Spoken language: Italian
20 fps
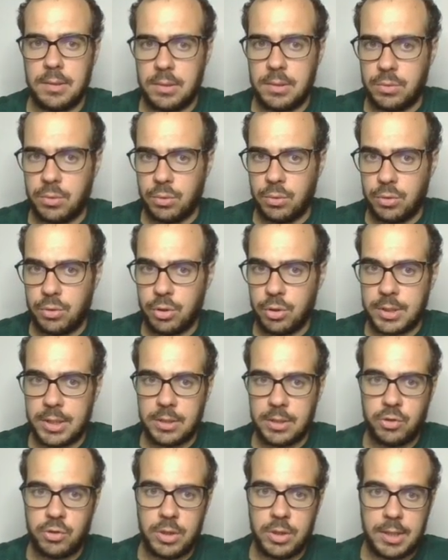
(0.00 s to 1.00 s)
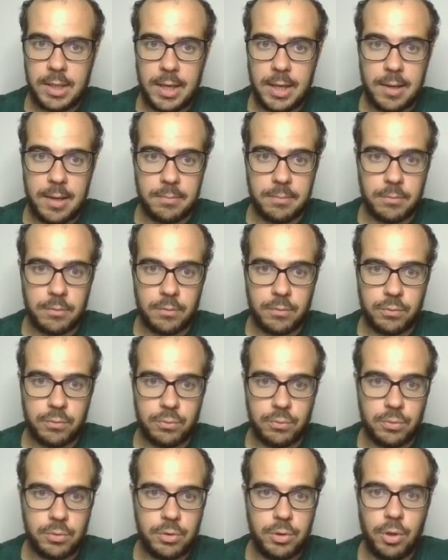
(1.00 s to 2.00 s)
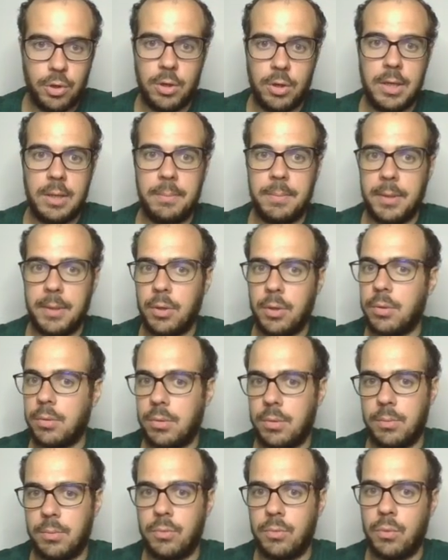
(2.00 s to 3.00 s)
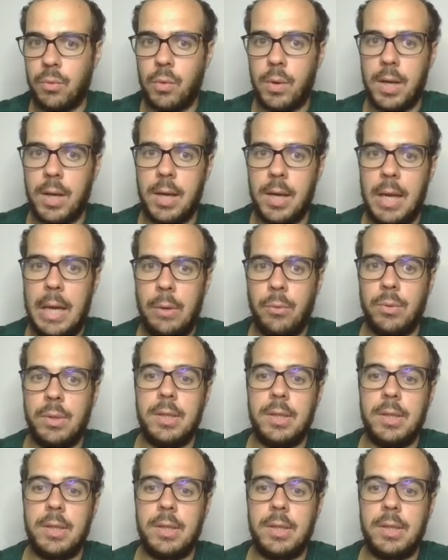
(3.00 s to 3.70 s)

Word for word: non so se G3 funziona, però comunque è un